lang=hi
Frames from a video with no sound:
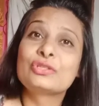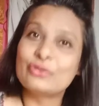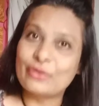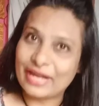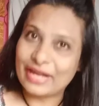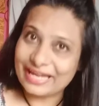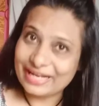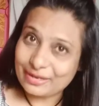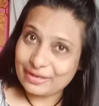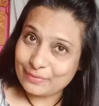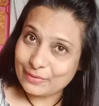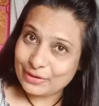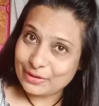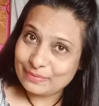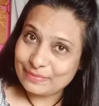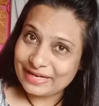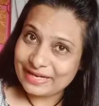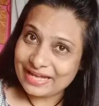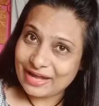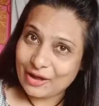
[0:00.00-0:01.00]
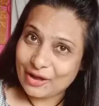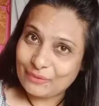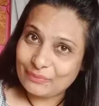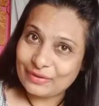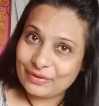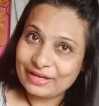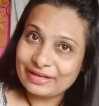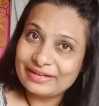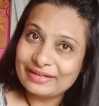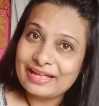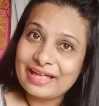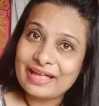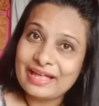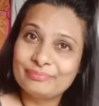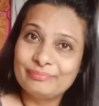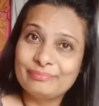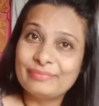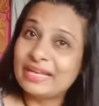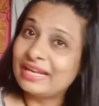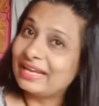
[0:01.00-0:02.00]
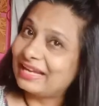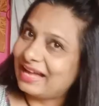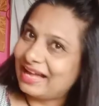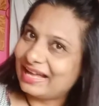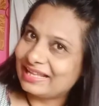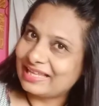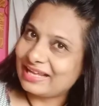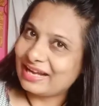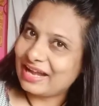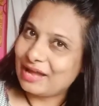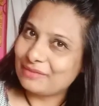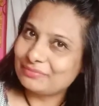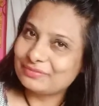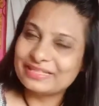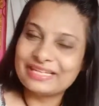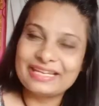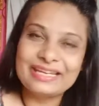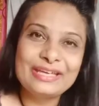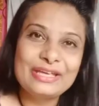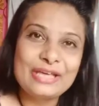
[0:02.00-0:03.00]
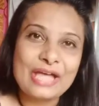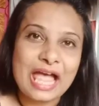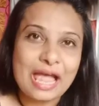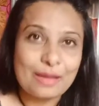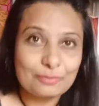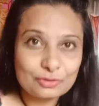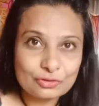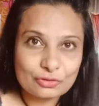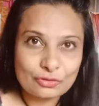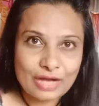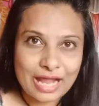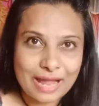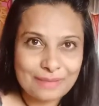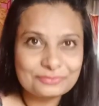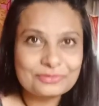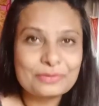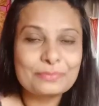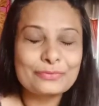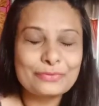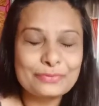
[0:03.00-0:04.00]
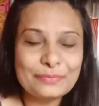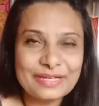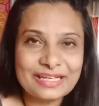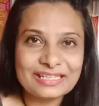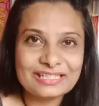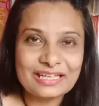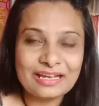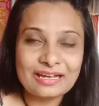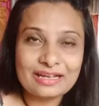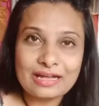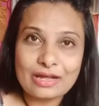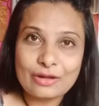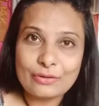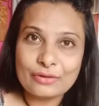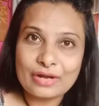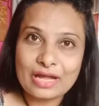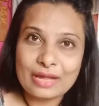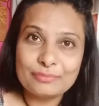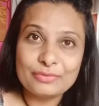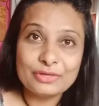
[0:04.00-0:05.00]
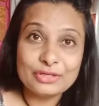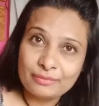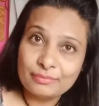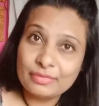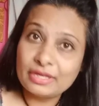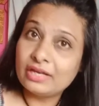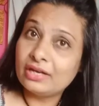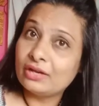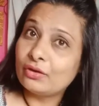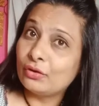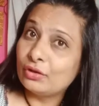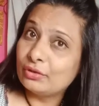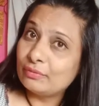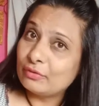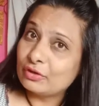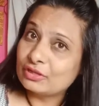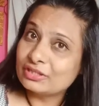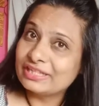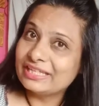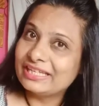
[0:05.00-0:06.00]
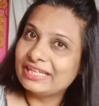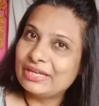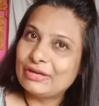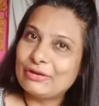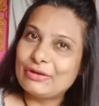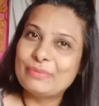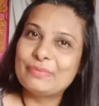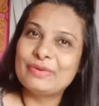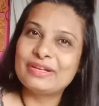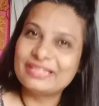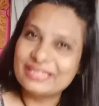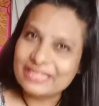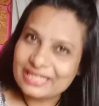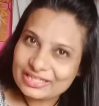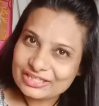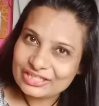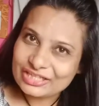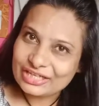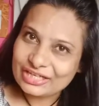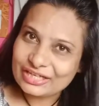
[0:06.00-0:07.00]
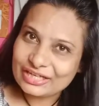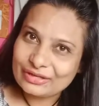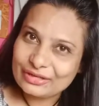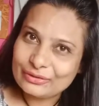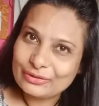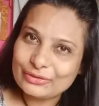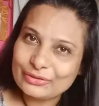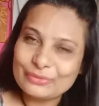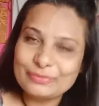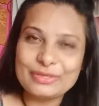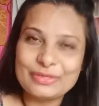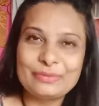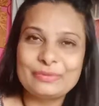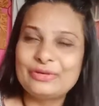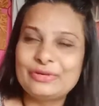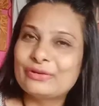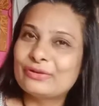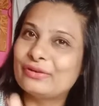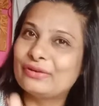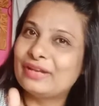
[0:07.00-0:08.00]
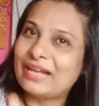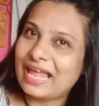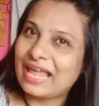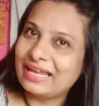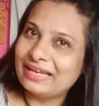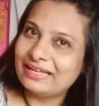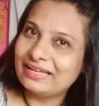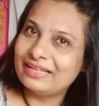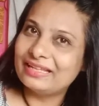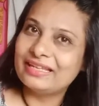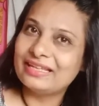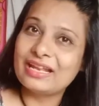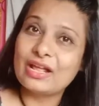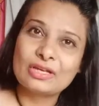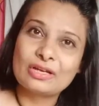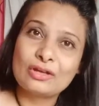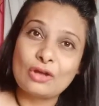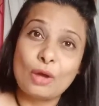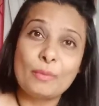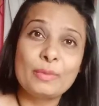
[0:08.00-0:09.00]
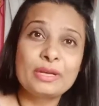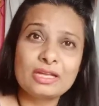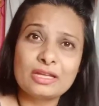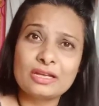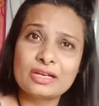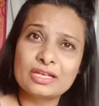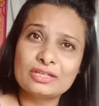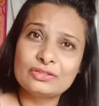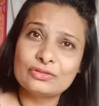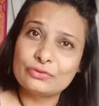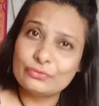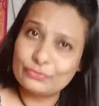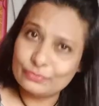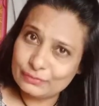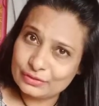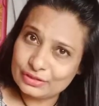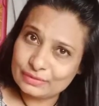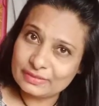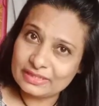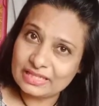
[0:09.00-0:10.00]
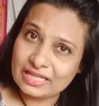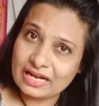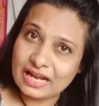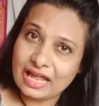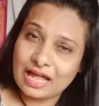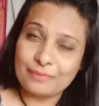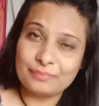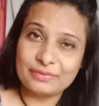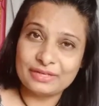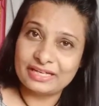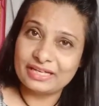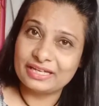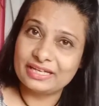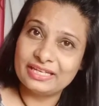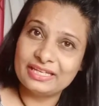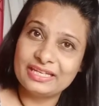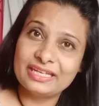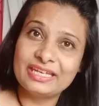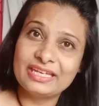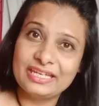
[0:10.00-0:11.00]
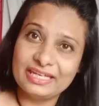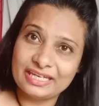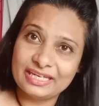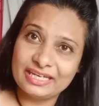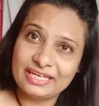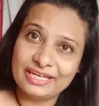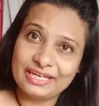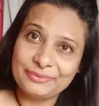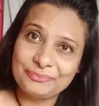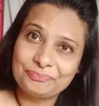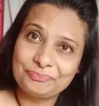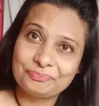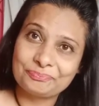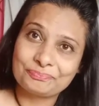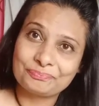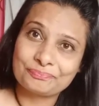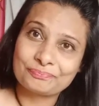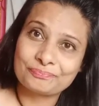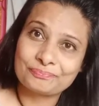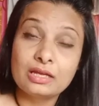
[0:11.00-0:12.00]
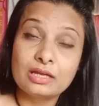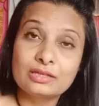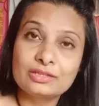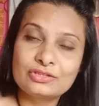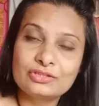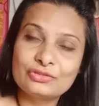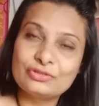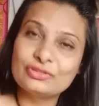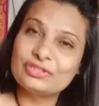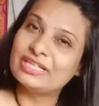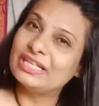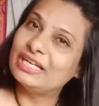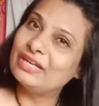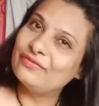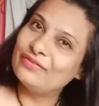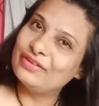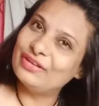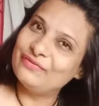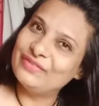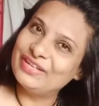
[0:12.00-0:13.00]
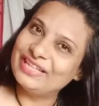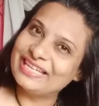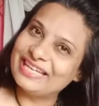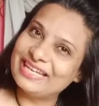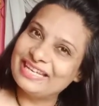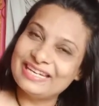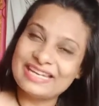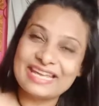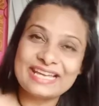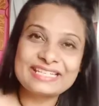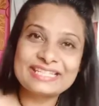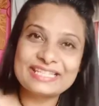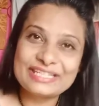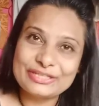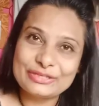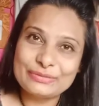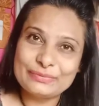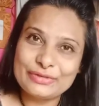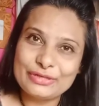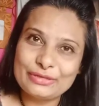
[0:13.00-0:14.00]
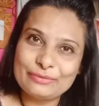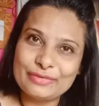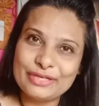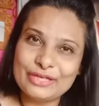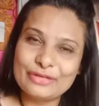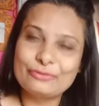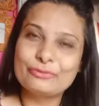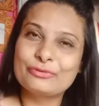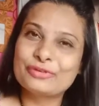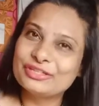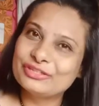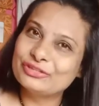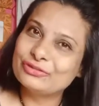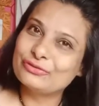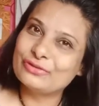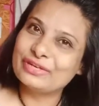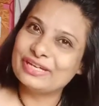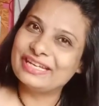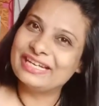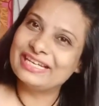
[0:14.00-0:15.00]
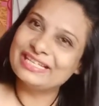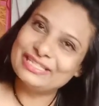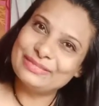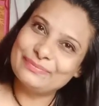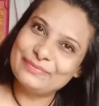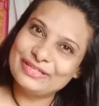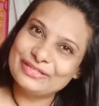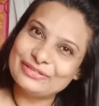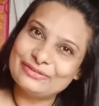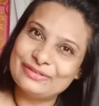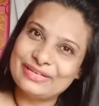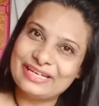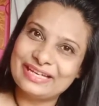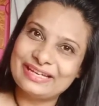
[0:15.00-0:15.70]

सो so, है ना बहुत बढ़िया ऑफर मैंने कहा था ना आपसे आई एम श्योर आप सबको भी अच्छा लगा होगा मेरे अनबॉक्सिंग किए हुए बर्तन अच्छे लगे हो तो मेरे वीडियो को लाइक कर देना कॉमेंट करके जरूर मुझे बताना आपने खरीदी की कि नहीं तो चलिए फिर मिलते हैं नेक्स्ट किसी वीडियो में कुकिंग शुकिंग रेसिपीज को